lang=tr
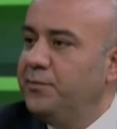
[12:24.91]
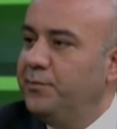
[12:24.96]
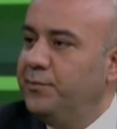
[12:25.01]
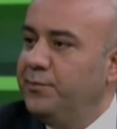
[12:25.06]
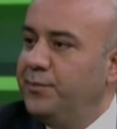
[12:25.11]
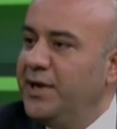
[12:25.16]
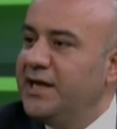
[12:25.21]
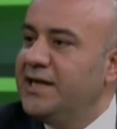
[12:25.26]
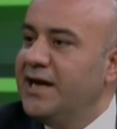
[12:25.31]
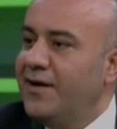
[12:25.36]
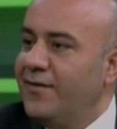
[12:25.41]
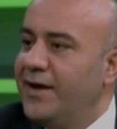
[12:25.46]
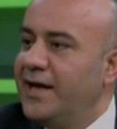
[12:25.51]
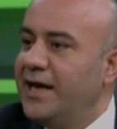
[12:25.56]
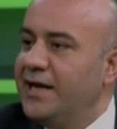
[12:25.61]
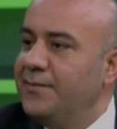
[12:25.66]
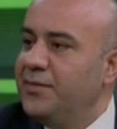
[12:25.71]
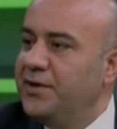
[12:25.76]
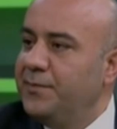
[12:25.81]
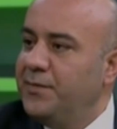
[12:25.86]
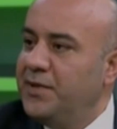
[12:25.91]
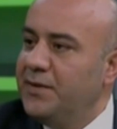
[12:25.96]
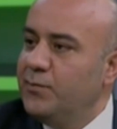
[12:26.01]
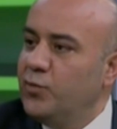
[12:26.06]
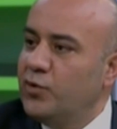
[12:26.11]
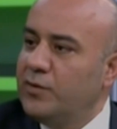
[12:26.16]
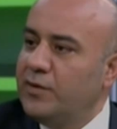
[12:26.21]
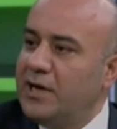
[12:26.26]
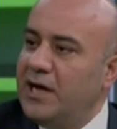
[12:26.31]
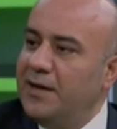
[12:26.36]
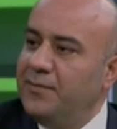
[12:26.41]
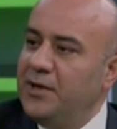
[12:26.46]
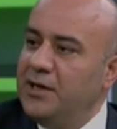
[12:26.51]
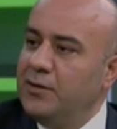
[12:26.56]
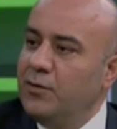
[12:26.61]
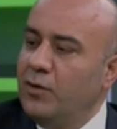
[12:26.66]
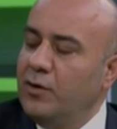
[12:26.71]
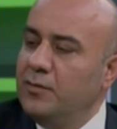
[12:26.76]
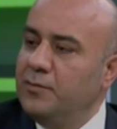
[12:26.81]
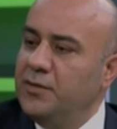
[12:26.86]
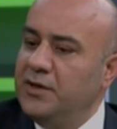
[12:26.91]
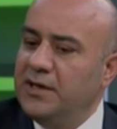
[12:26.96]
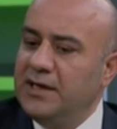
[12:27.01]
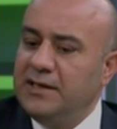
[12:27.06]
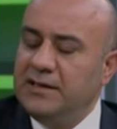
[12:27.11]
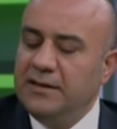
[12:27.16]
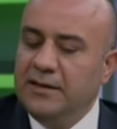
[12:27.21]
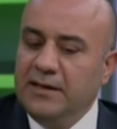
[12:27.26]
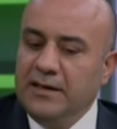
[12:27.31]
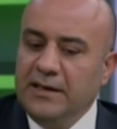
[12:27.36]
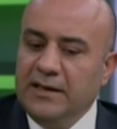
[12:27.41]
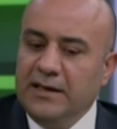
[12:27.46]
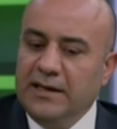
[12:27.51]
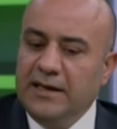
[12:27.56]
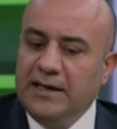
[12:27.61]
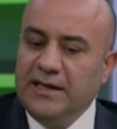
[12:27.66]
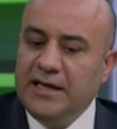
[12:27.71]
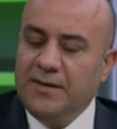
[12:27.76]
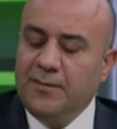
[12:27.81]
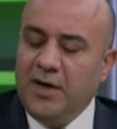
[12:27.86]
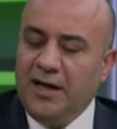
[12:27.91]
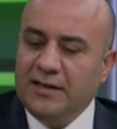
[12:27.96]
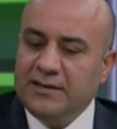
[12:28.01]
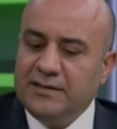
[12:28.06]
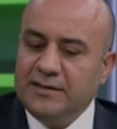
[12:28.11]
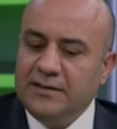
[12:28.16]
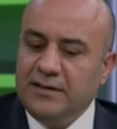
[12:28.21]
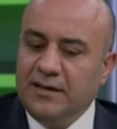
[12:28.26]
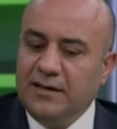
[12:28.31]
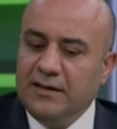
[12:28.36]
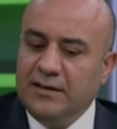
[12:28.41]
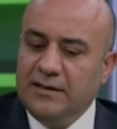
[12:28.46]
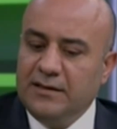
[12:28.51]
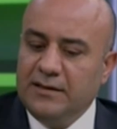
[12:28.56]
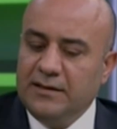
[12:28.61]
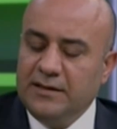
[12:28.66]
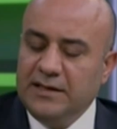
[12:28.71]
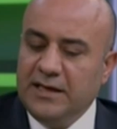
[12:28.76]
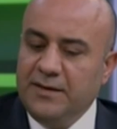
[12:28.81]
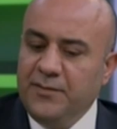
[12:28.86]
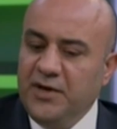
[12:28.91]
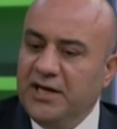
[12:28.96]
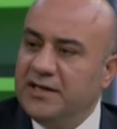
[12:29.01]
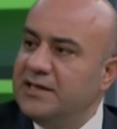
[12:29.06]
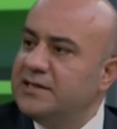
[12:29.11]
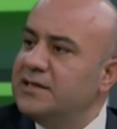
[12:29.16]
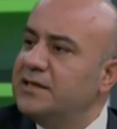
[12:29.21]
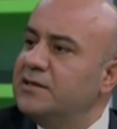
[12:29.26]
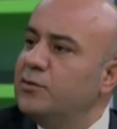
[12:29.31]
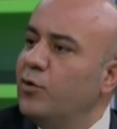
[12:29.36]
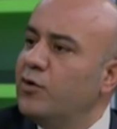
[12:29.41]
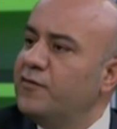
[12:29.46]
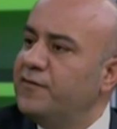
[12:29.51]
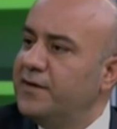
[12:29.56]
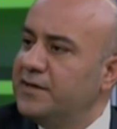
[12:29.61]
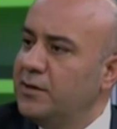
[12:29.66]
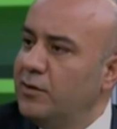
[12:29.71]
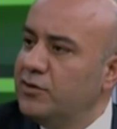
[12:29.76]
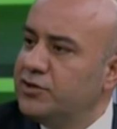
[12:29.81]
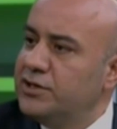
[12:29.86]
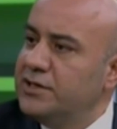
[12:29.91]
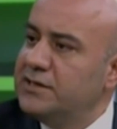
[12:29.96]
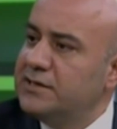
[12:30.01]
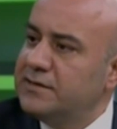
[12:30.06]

bedava yani bir, bir mukabili olmayan e, 26 e, 27 Ama aynı sene zamanda alacağız. e,